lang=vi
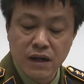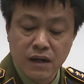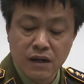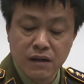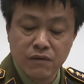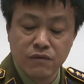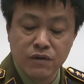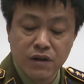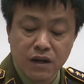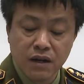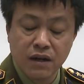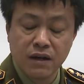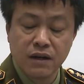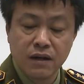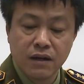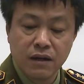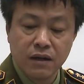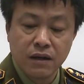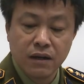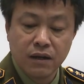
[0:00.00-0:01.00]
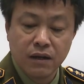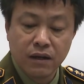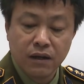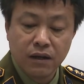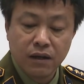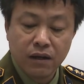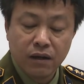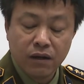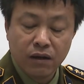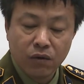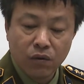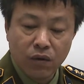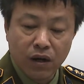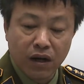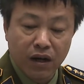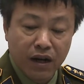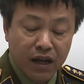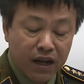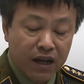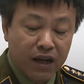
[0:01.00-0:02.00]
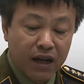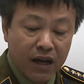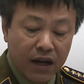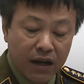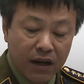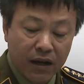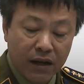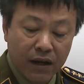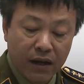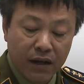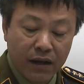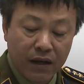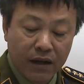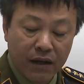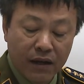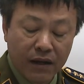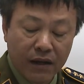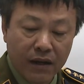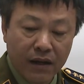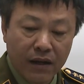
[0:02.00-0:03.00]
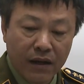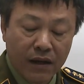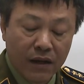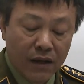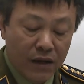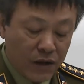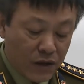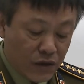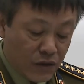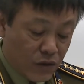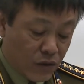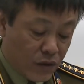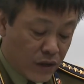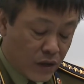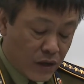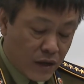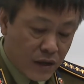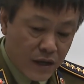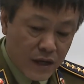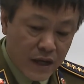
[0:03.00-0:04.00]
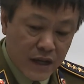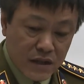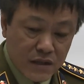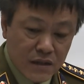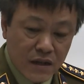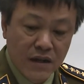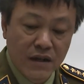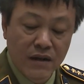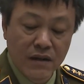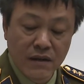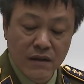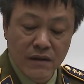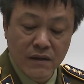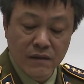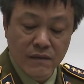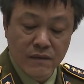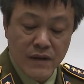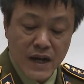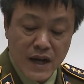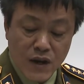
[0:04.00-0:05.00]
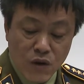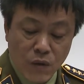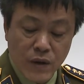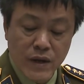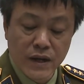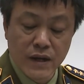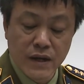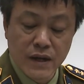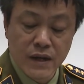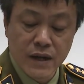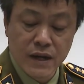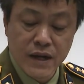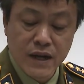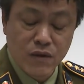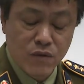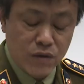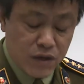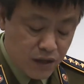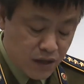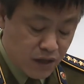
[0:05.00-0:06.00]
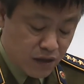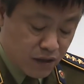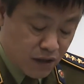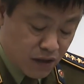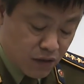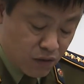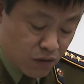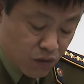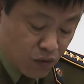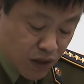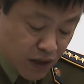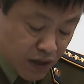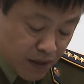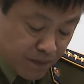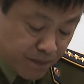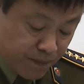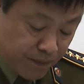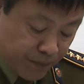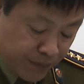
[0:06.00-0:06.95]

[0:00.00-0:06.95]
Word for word: các địa phương Quảng Ninh, rồi Hải Dương, Hà Nội, các anh rất quan tâm.